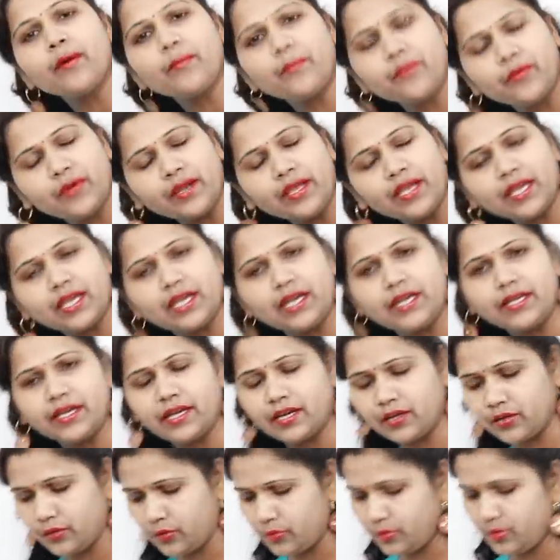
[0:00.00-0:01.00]
मैं पूरी
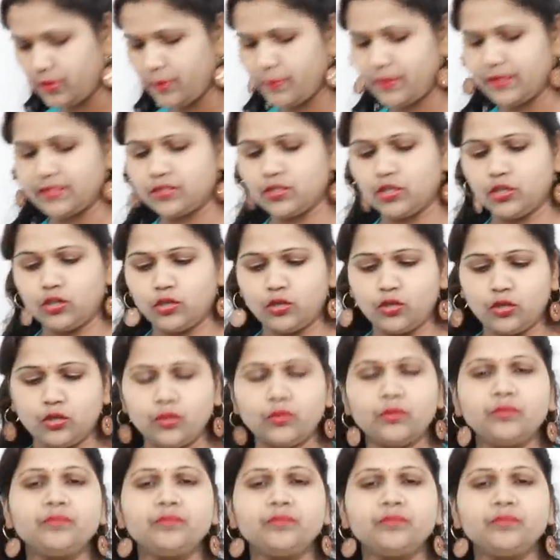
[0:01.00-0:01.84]
क्लियर करूँगी वैसे तो